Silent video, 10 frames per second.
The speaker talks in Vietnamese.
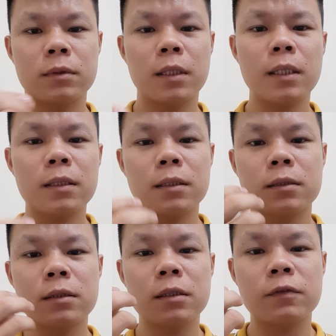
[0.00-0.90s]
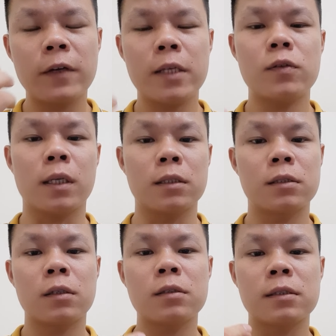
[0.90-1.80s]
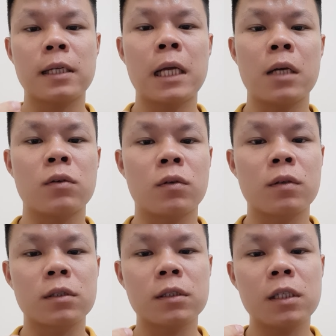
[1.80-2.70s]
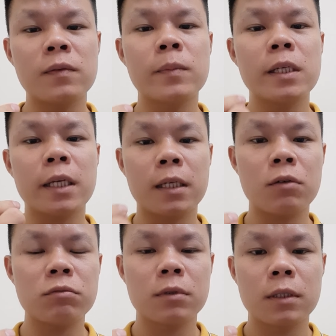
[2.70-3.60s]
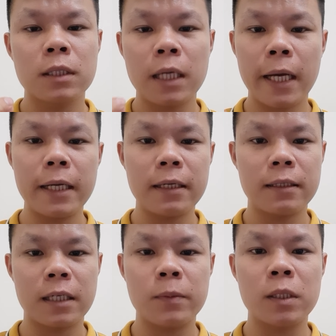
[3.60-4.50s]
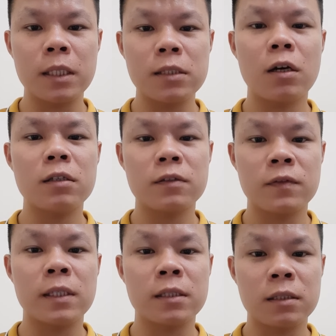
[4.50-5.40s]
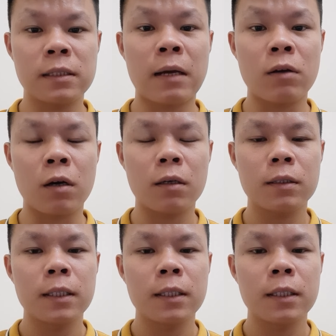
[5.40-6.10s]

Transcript: thích sự phê chuẩn cho sự ra đời của Cục Dự trữ Liên bang Mỹ này không? Hay là một lý do gì vì nào đó?